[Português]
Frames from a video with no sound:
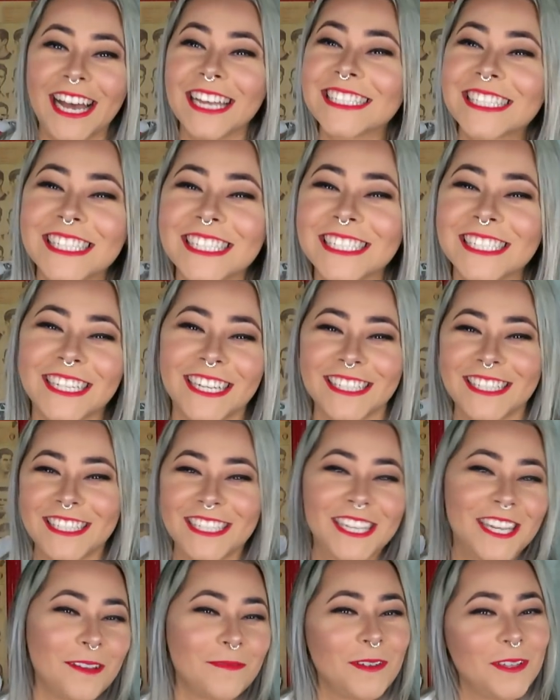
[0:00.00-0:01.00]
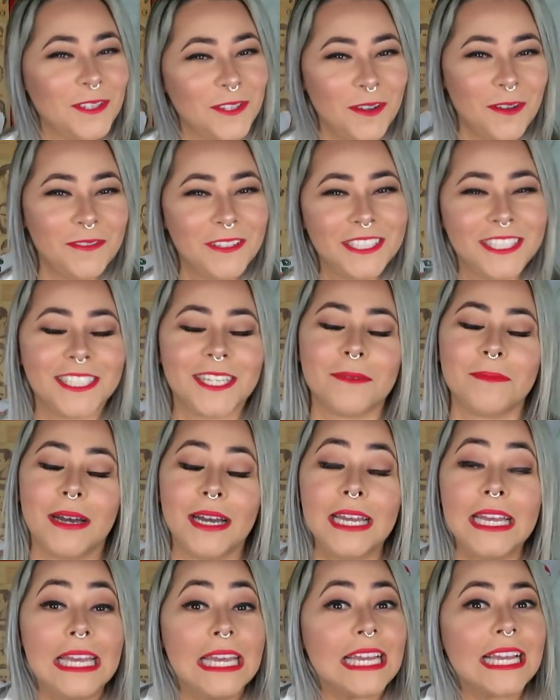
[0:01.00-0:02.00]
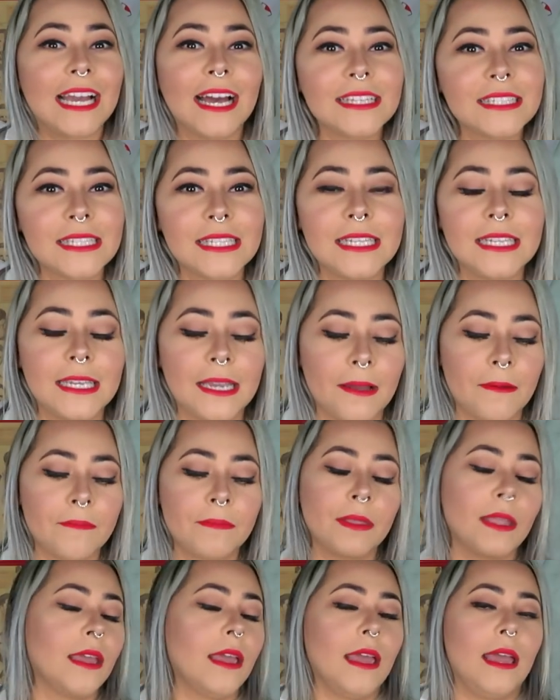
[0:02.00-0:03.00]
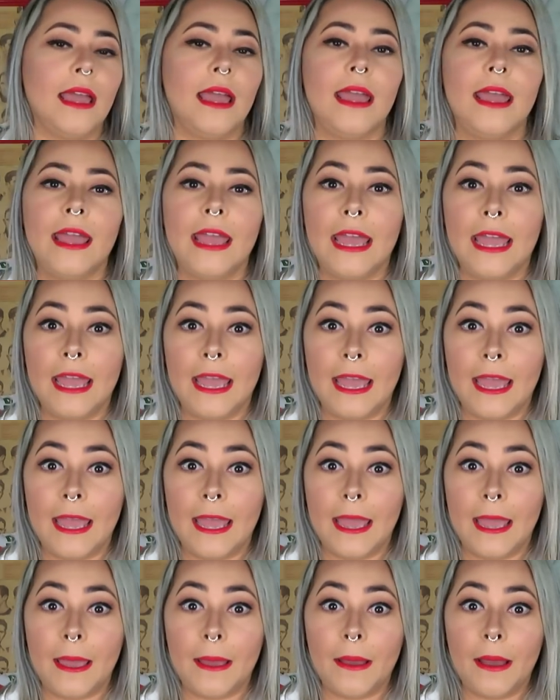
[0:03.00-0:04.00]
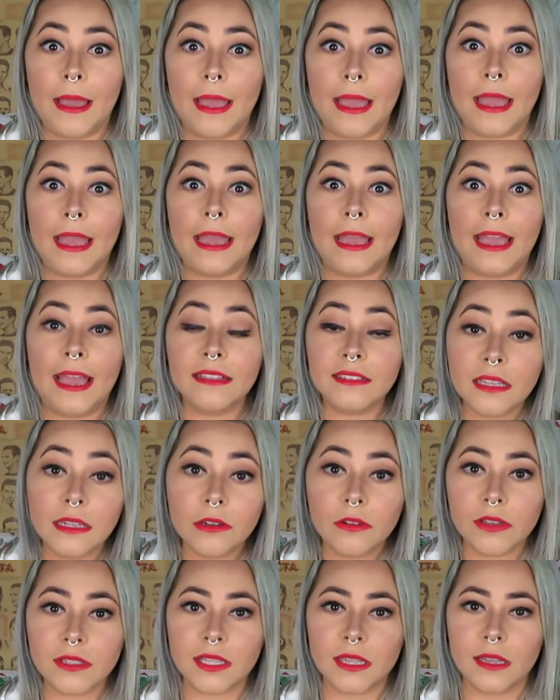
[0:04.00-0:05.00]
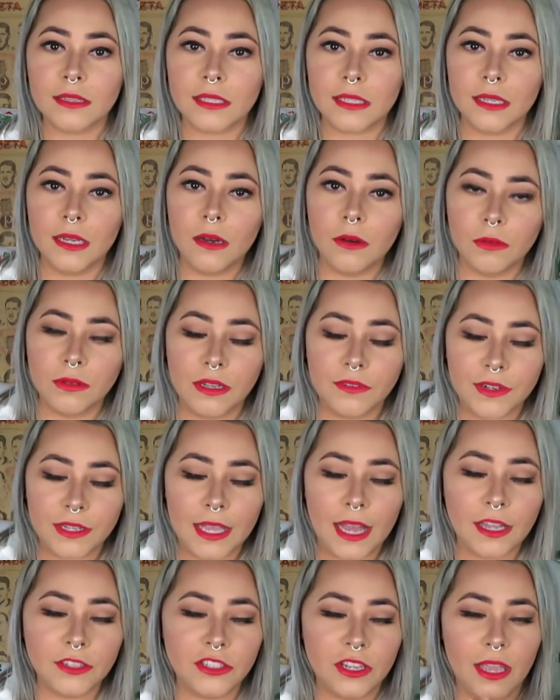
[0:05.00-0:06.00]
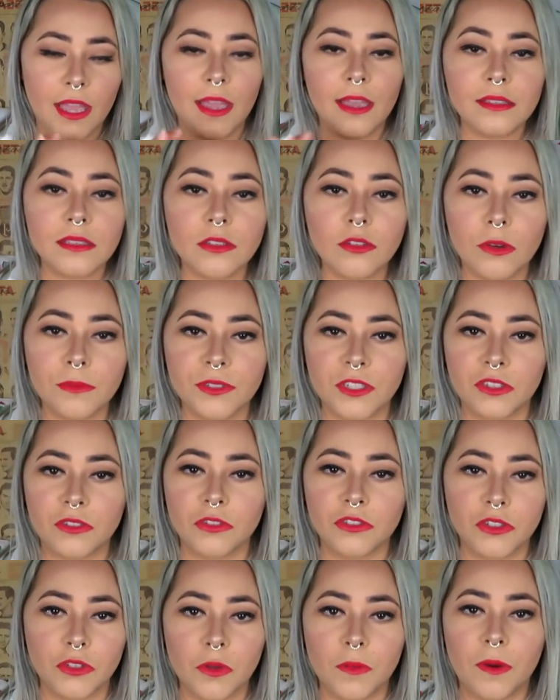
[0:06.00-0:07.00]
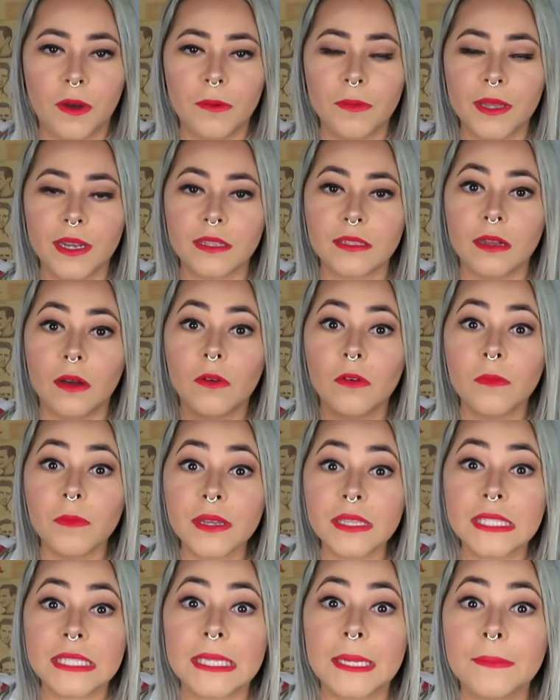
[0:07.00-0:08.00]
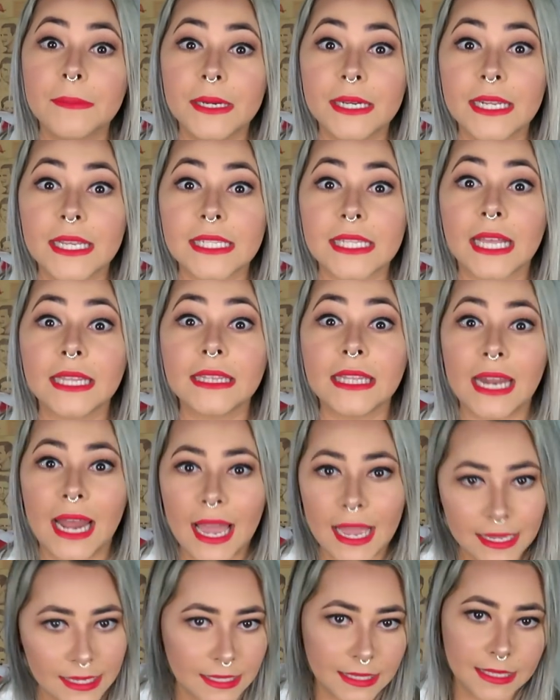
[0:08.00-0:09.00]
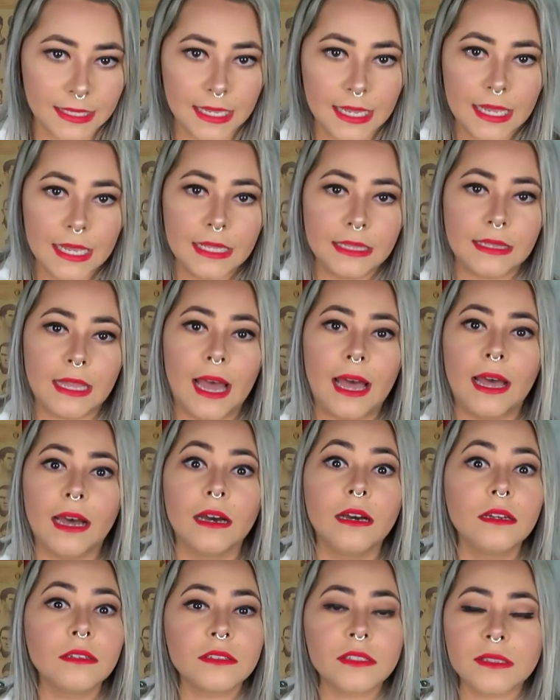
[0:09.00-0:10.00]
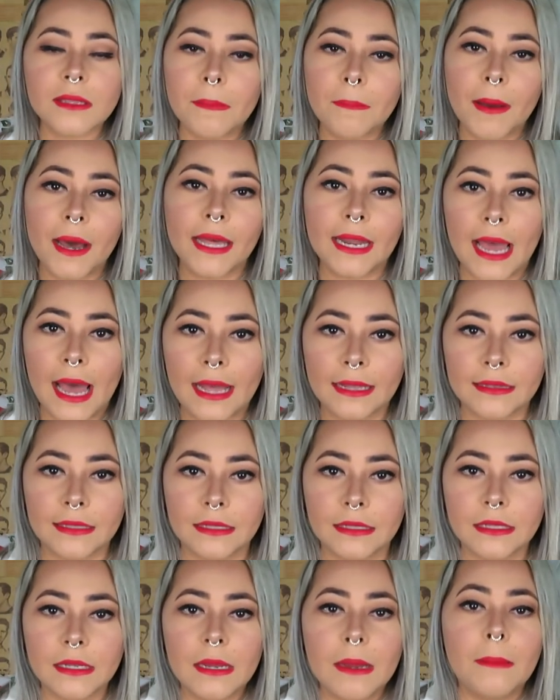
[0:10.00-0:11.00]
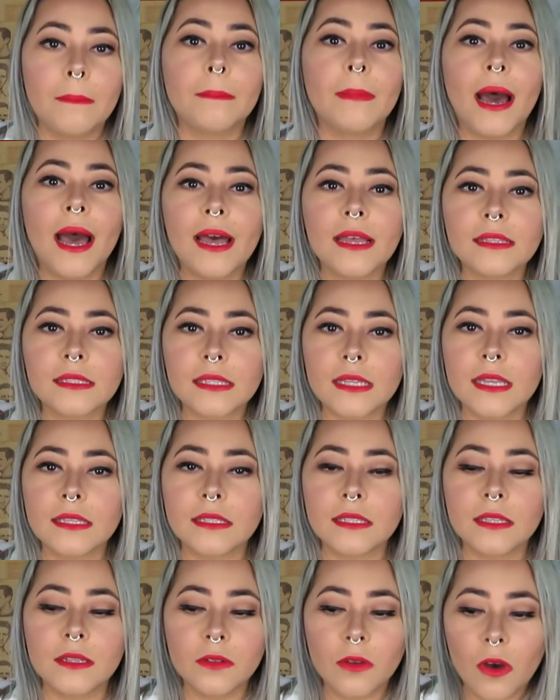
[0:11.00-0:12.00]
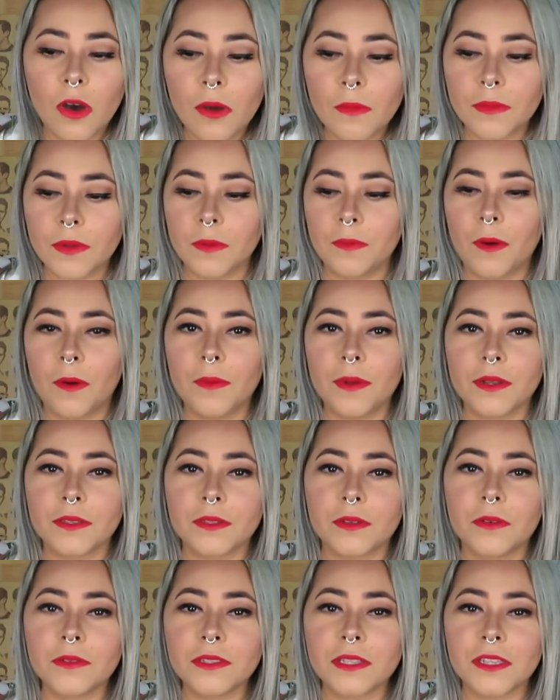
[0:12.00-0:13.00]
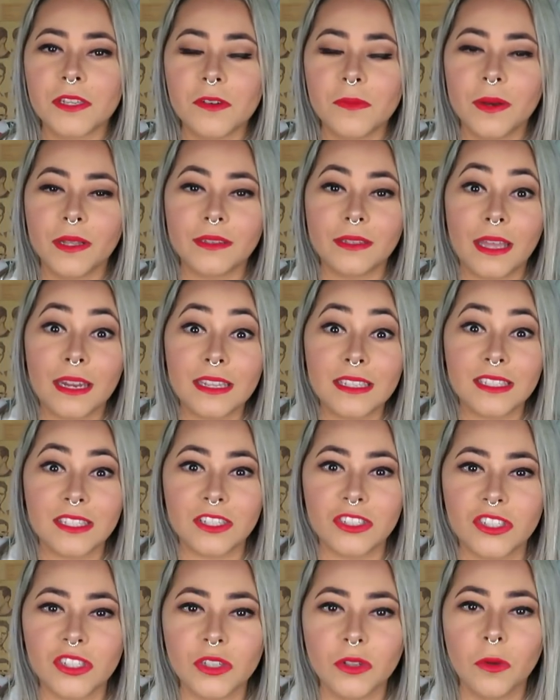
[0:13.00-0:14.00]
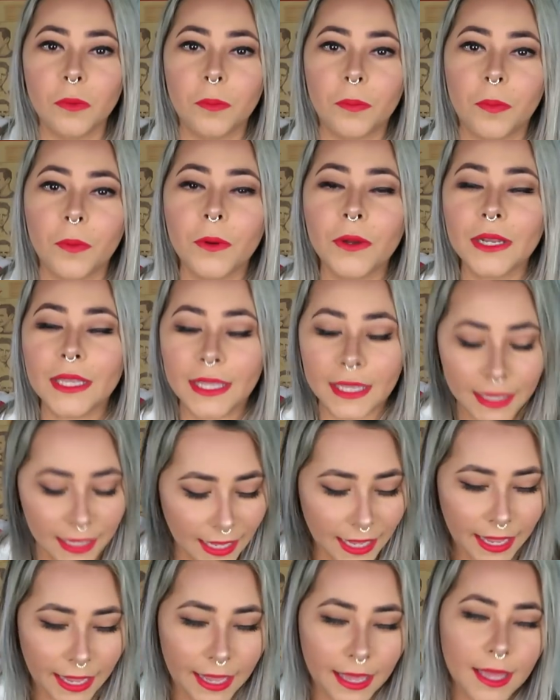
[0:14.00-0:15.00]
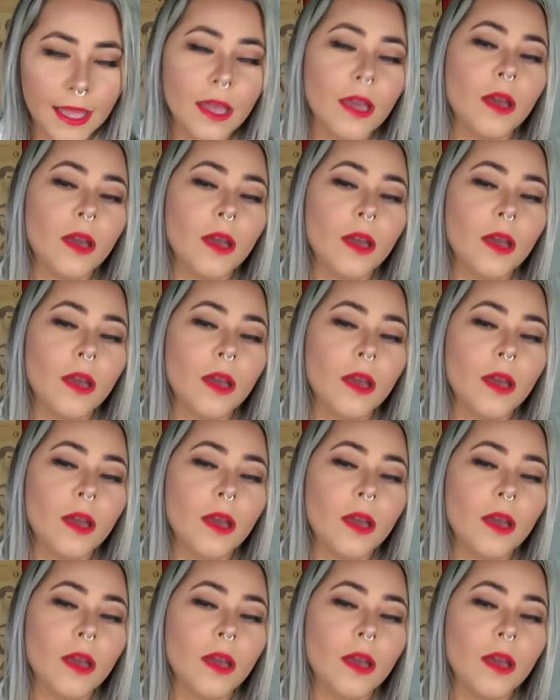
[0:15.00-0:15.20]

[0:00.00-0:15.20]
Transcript: Cassinha, assim que a pessoa me chama. Cassinha, é, essa negociação, na verdade, esse nome já surgiu no Palmeiras algumas semanas atrás, tá? Antes da parada. Mas esse nome o Palmeiras conseguiu manter em sigilo por quê?